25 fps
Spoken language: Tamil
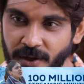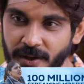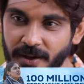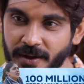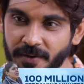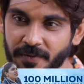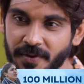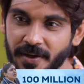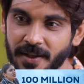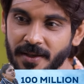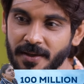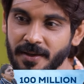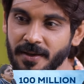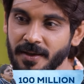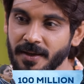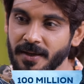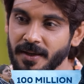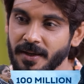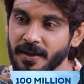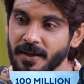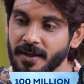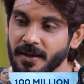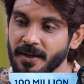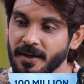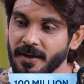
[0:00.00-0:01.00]
சாரி காவேரி
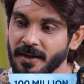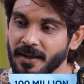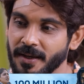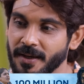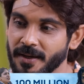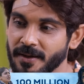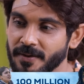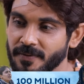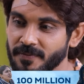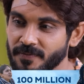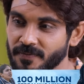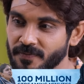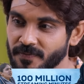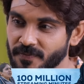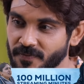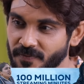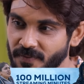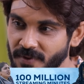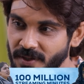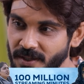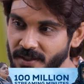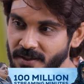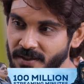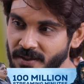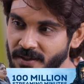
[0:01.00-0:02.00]
நீங்க
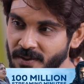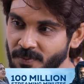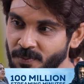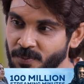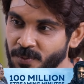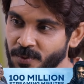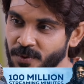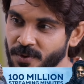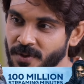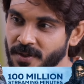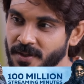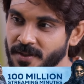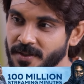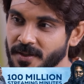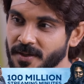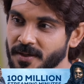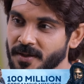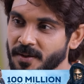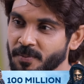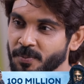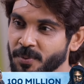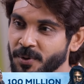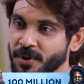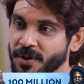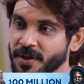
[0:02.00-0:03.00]
விழுந்துற போறீங்கன்னு
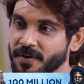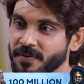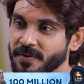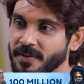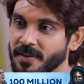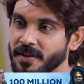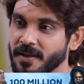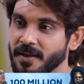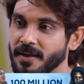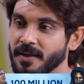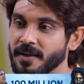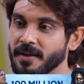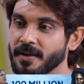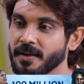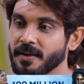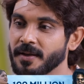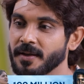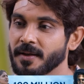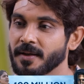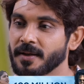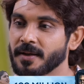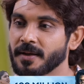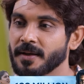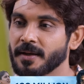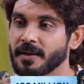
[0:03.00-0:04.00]
தான் நான் பிடிக்க வந்தேன்
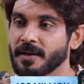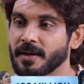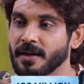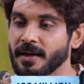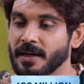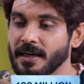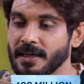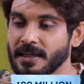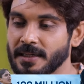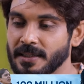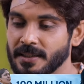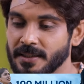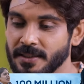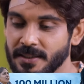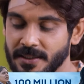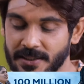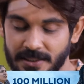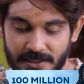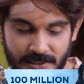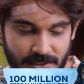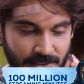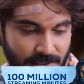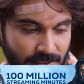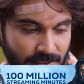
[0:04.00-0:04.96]
ஆனா